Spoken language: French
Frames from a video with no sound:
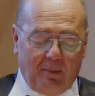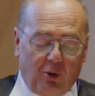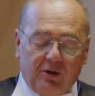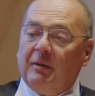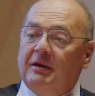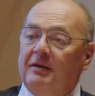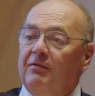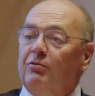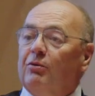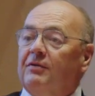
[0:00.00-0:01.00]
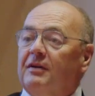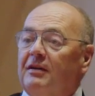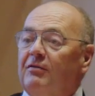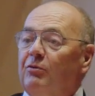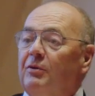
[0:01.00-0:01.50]
prospective sur ces
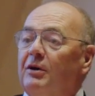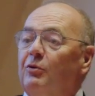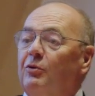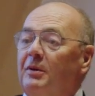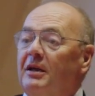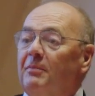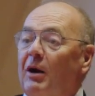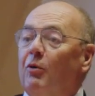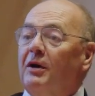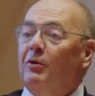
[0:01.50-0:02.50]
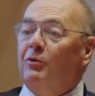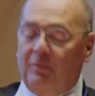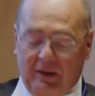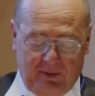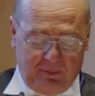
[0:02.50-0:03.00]
questions économiques,
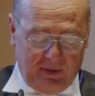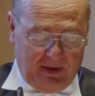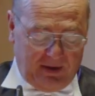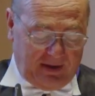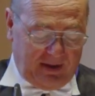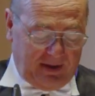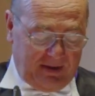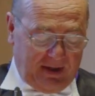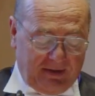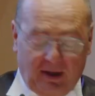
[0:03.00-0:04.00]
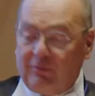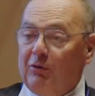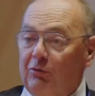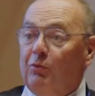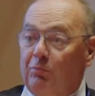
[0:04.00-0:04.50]
macroéconomiques et
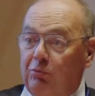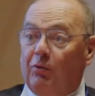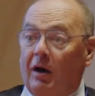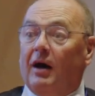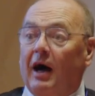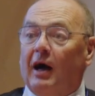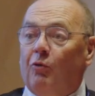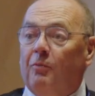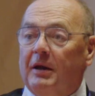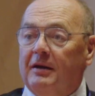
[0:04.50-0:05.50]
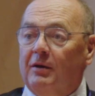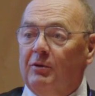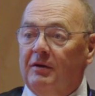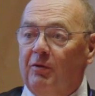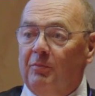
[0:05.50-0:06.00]
d'intervention pour accompagner
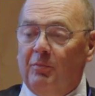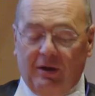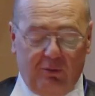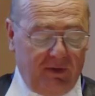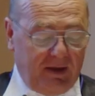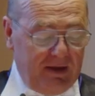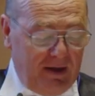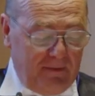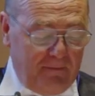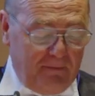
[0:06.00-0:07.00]
le développement industriel.